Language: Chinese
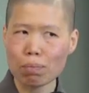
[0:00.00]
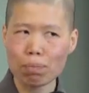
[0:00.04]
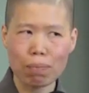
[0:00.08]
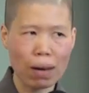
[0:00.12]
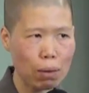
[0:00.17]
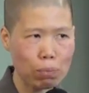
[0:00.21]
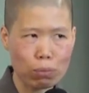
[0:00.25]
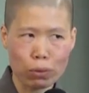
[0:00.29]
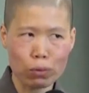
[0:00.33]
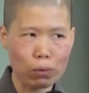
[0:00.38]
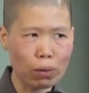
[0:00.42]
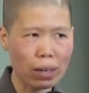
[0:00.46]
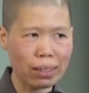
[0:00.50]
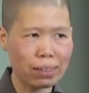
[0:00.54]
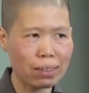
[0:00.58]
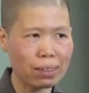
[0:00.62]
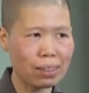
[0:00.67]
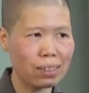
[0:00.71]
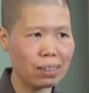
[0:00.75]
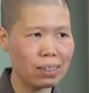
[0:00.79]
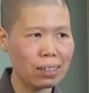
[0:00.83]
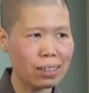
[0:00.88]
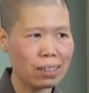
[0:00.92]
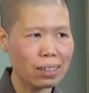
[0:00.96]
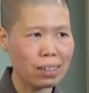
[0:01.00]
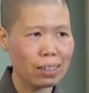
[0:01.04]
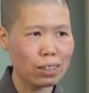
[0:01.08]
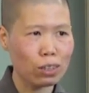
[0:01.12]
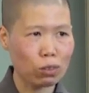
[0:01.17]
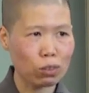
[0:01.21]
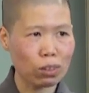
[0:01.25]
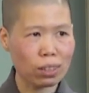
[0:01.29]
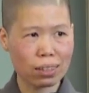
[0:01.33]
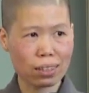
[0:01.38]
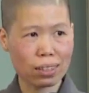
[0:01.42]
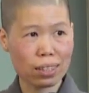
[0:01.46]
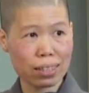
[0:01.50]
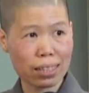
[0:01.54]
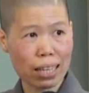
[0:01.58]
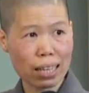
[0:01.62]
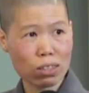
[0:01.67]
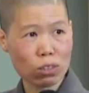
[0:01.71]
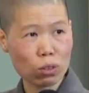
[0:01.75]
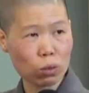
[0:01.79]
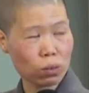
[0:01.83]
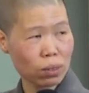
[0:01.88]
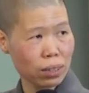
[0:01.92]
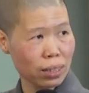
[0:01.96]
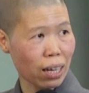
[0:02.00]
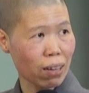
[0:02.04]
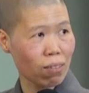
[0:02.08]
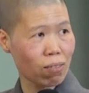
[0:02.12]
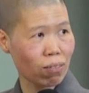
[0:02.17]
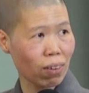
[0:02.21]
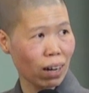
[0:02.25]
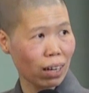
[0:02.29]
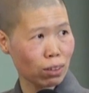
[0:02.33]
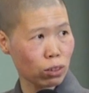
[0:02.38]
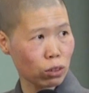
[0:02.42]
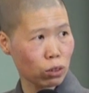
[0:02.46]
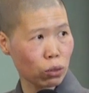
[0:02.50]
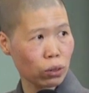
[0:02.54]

拔不完，所以这三种颤法